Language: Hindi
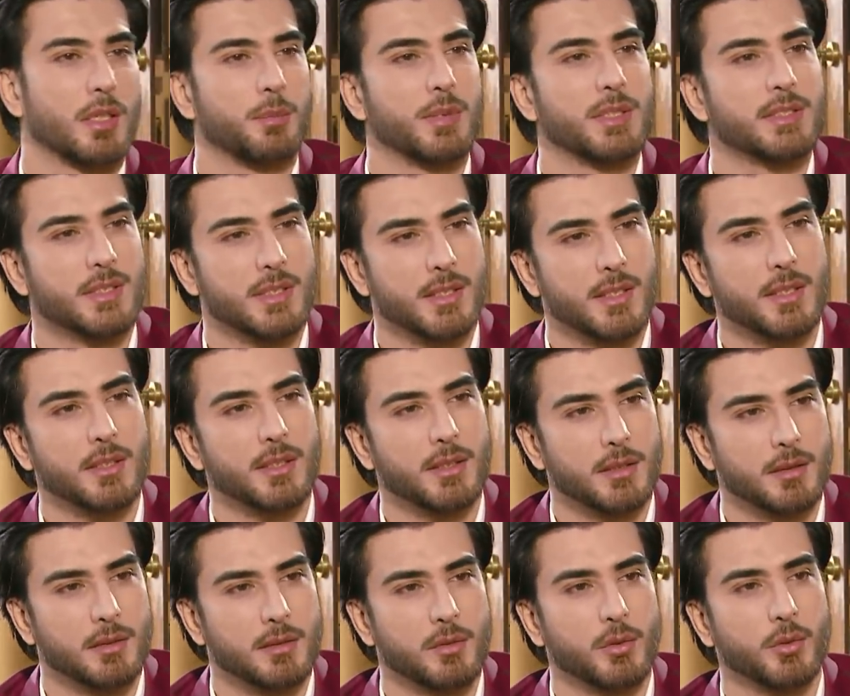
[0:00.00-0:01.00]
अभी ज़रा
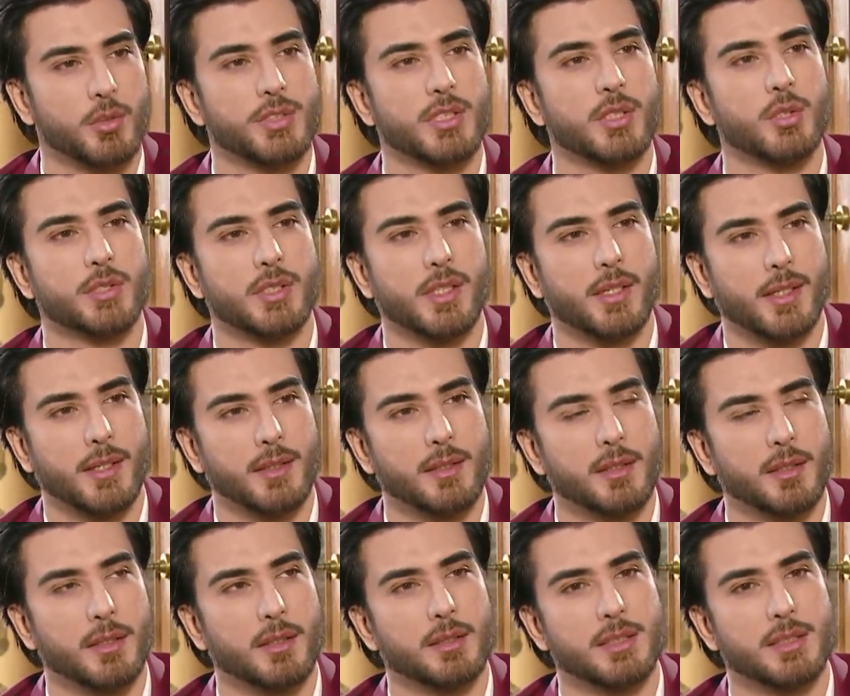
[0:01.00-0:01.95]
लोग उससे गुजर रहे हैं